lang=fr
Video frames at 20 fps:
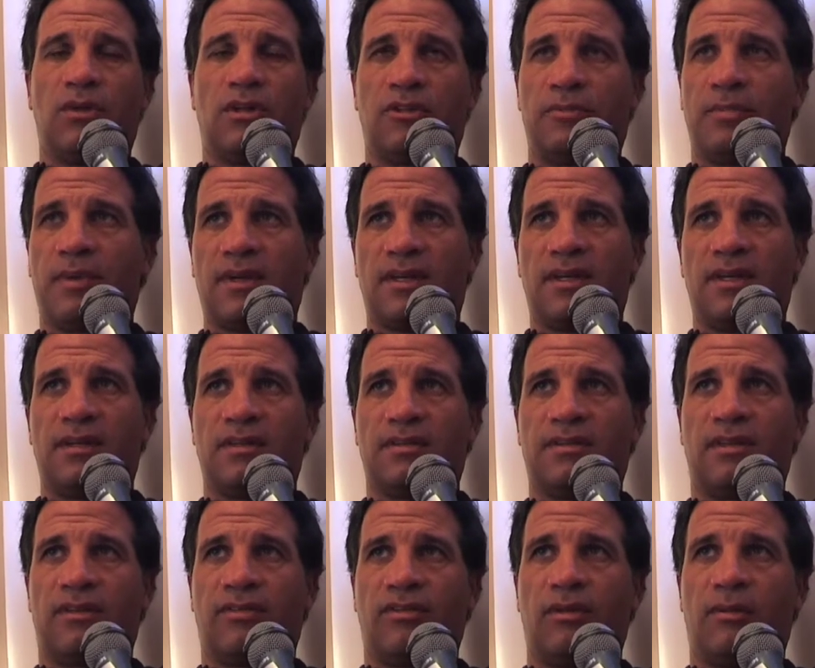une
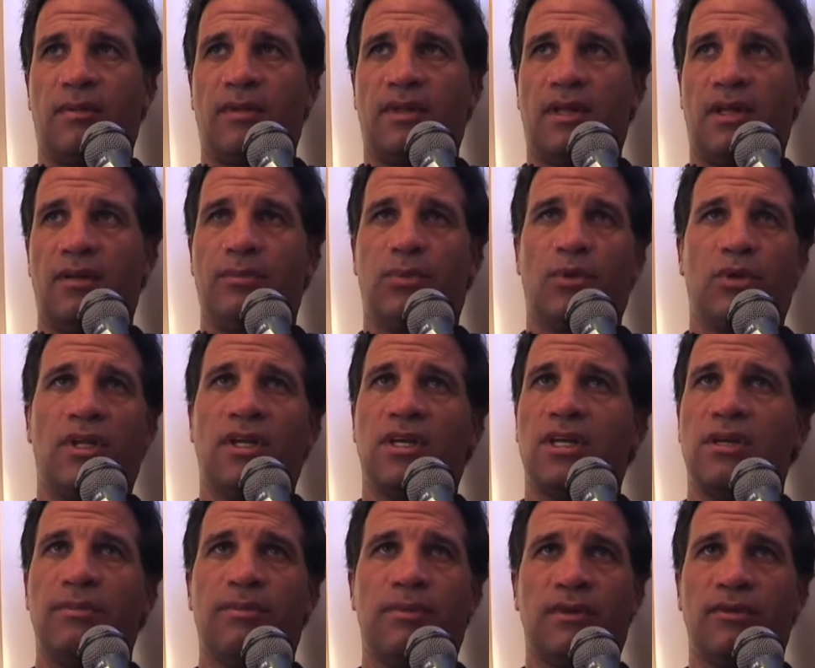expérience c'est fondamentale pour une
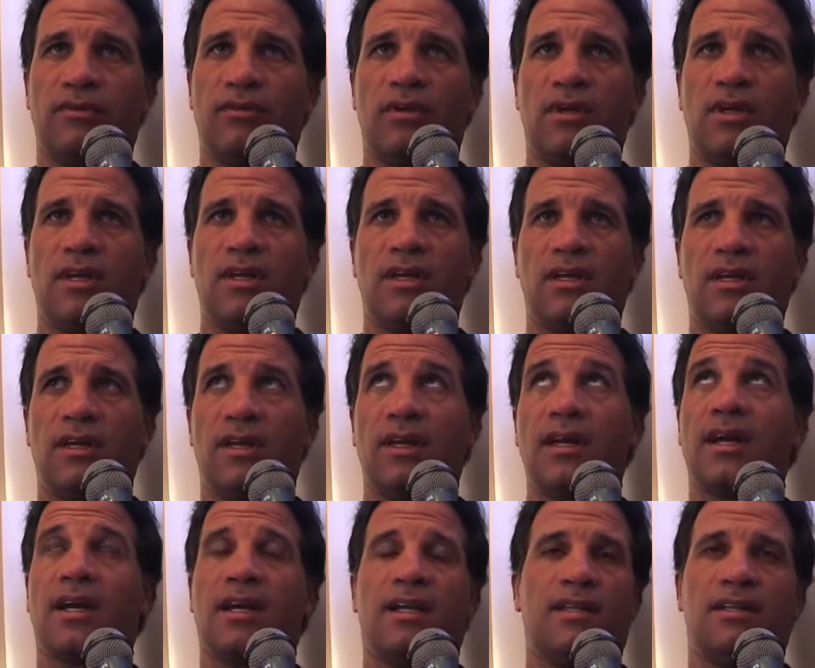équipe qui voulait
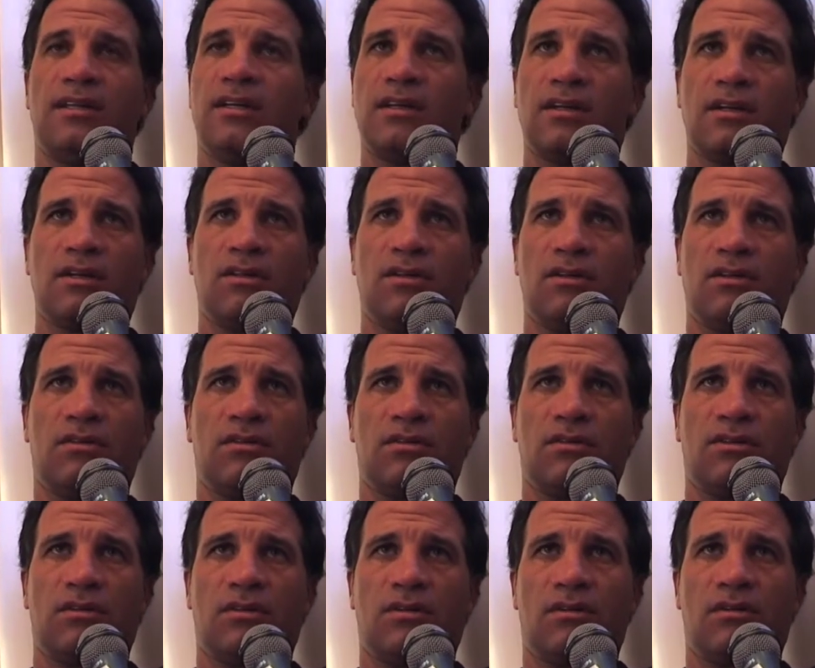grandir dans,
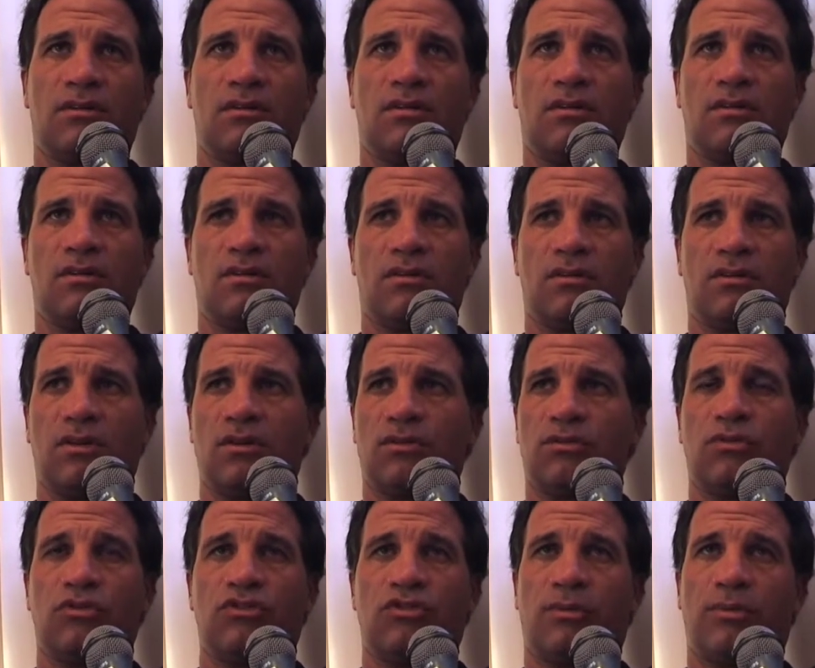dans,
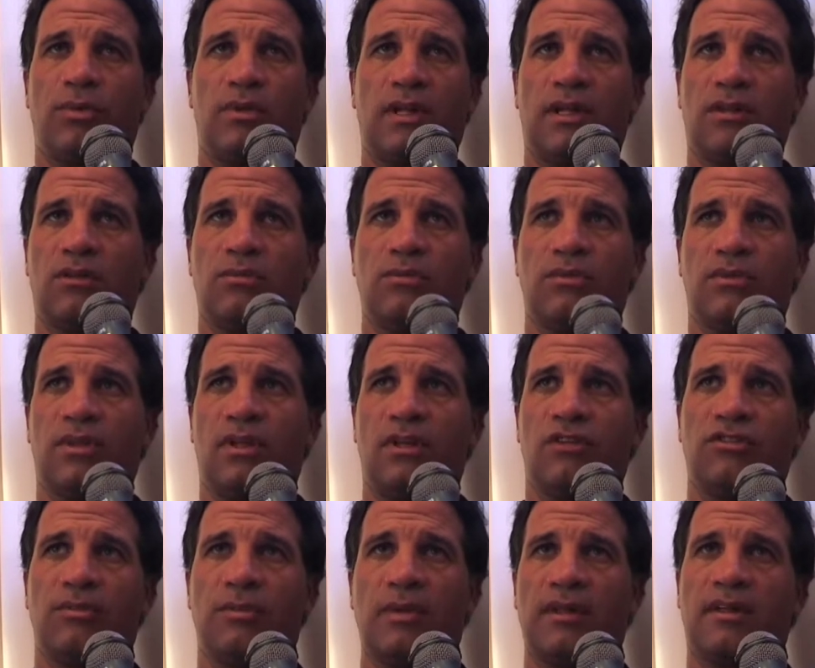dans un championnat comme c'est
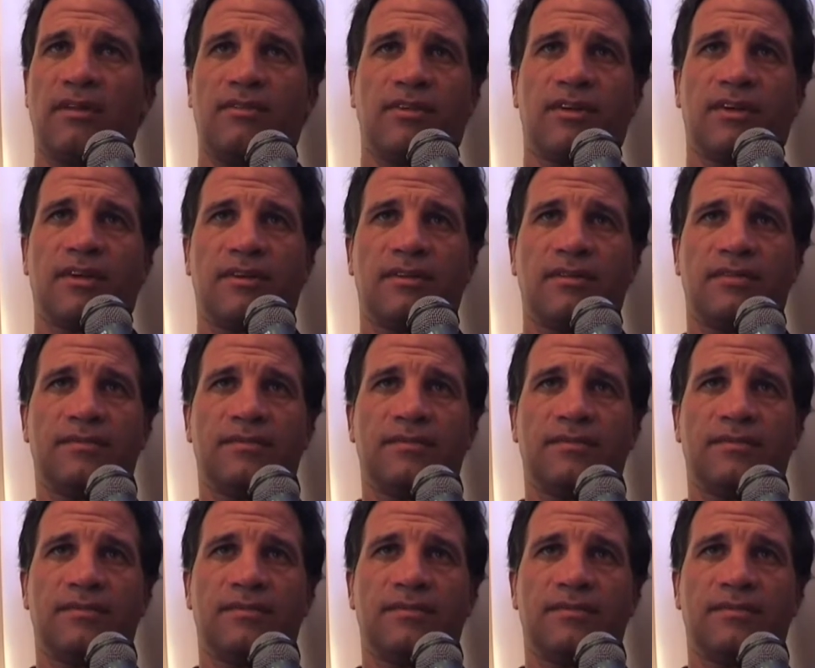le championnat d'Afrique.